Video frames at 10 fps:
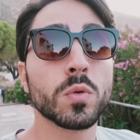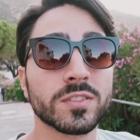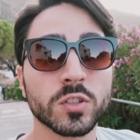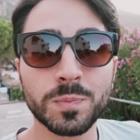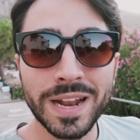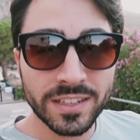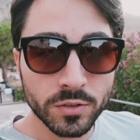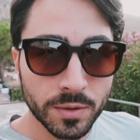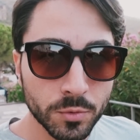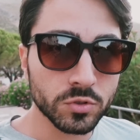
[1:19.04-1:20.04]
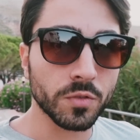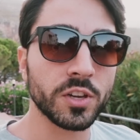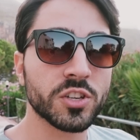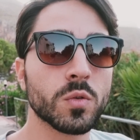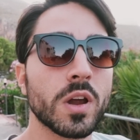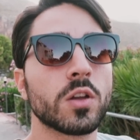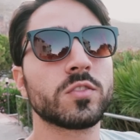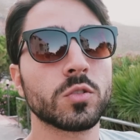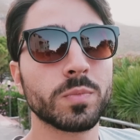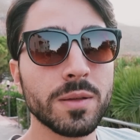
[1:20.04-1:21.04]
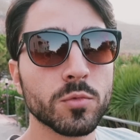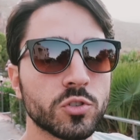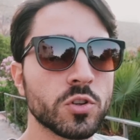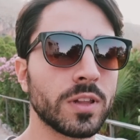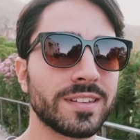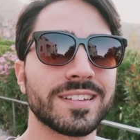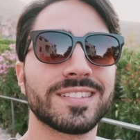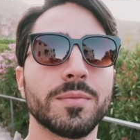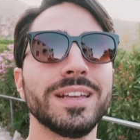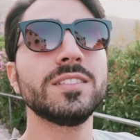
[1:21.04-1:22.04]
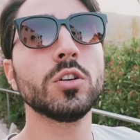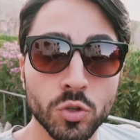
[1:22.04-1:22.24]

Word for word: questo splendido tramonto finisce qua il nostro primo giorno d'assestamento.